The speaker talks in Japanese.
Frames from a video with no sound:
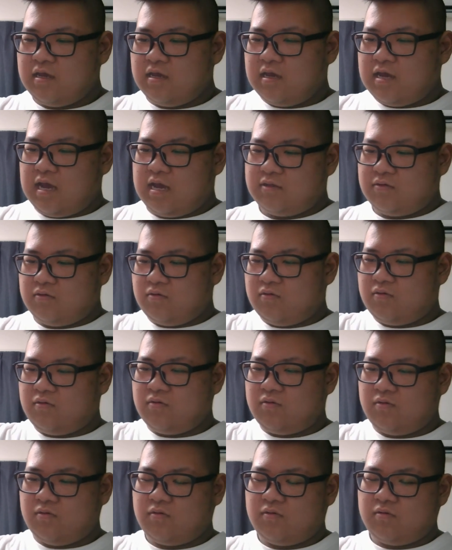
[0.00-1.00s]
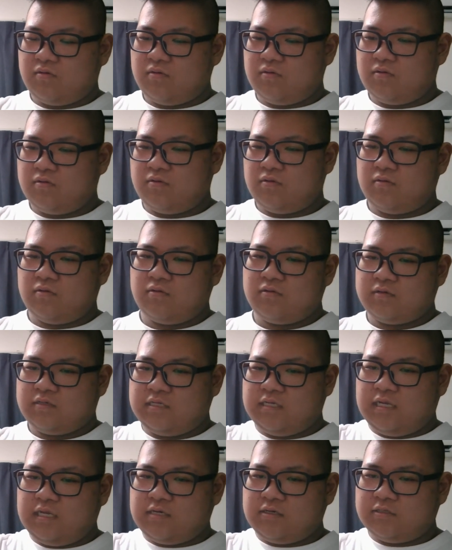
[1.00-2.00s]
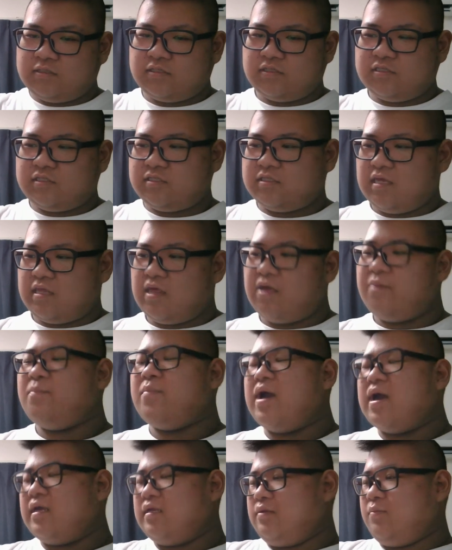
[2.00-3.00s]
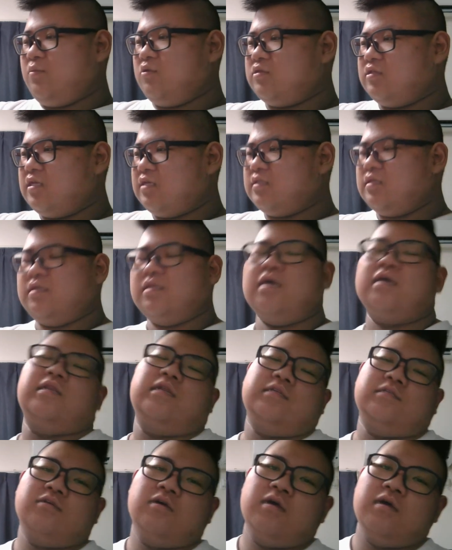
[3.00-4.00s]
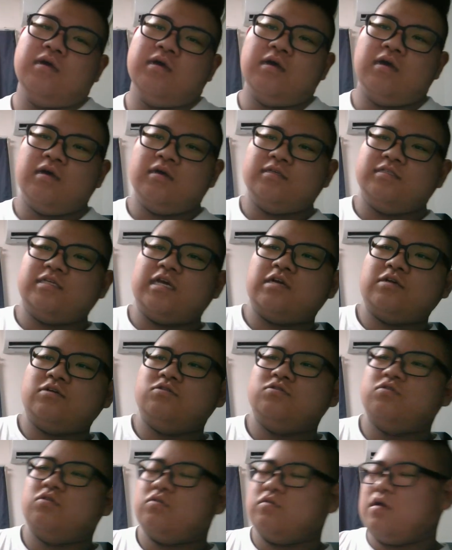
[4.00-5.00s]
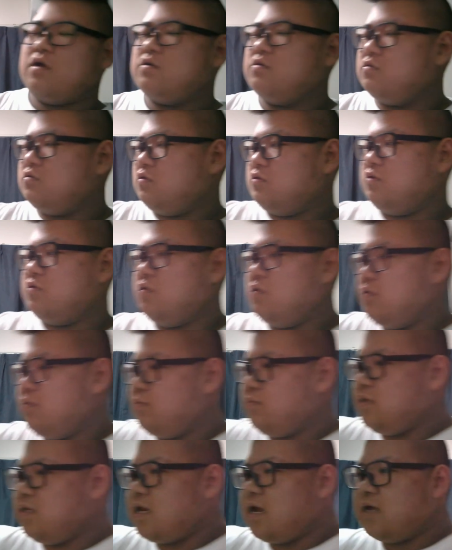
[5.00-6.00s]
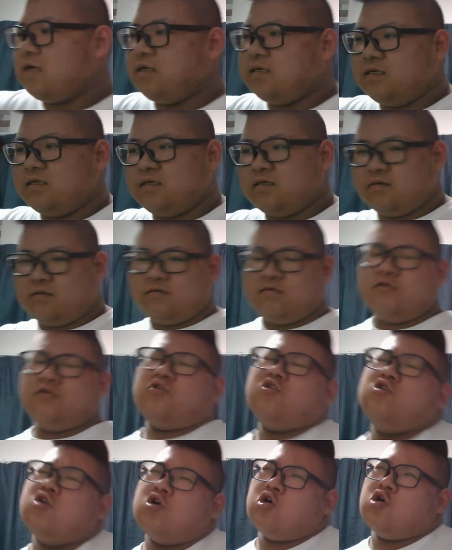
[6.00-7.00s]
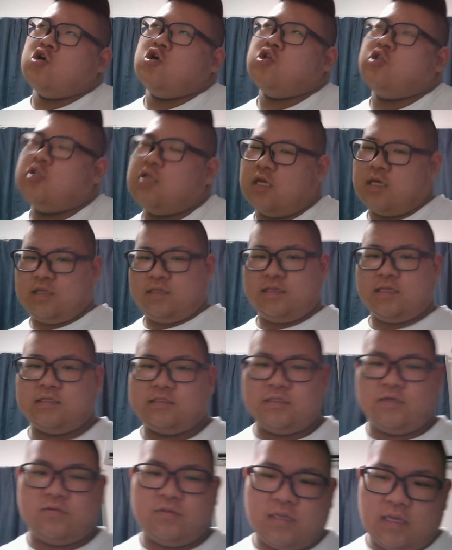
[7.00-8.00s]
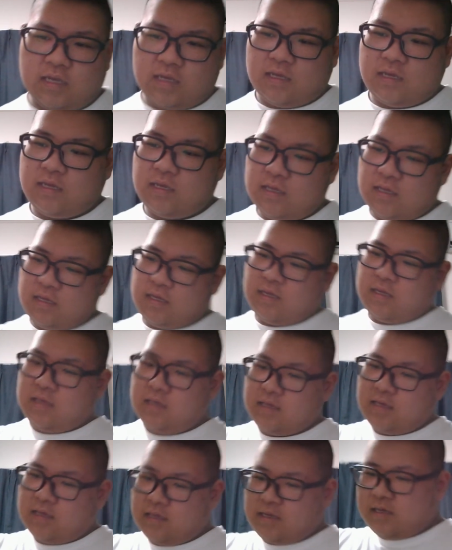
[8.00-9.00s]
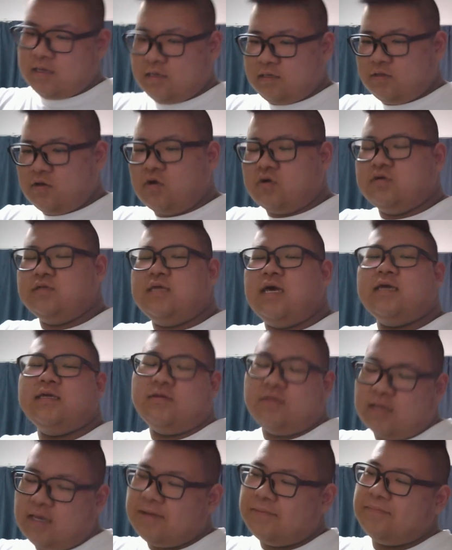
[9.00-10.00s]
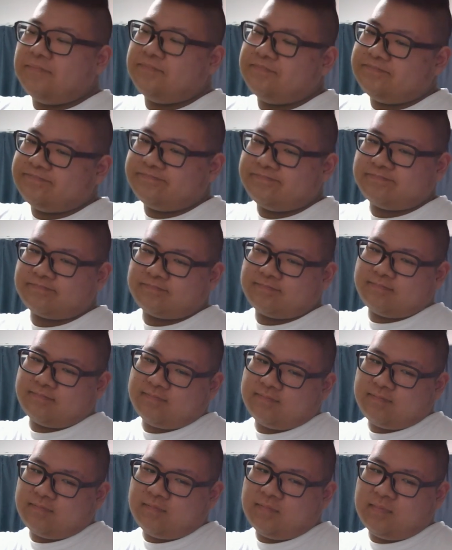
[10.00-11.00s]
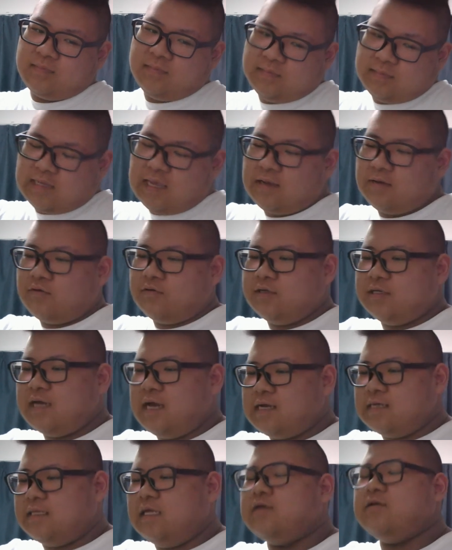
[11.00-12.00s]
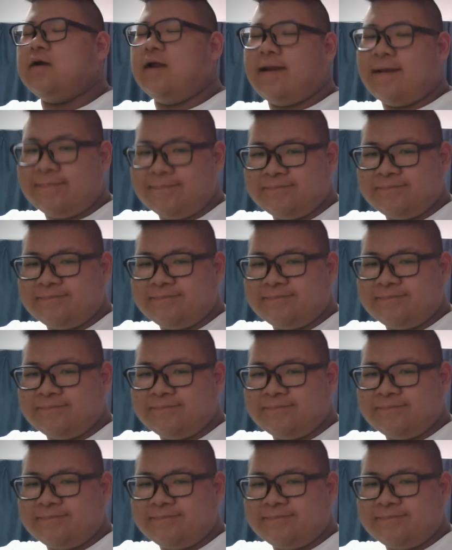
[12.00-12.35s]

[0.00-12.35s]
あのー、切り崩してね、前に持ってきてるだけなんですよ。ジャンクフードとか食うとその未来、うーってなっちゃうんで、良くないよね。健康被害が出るから。っ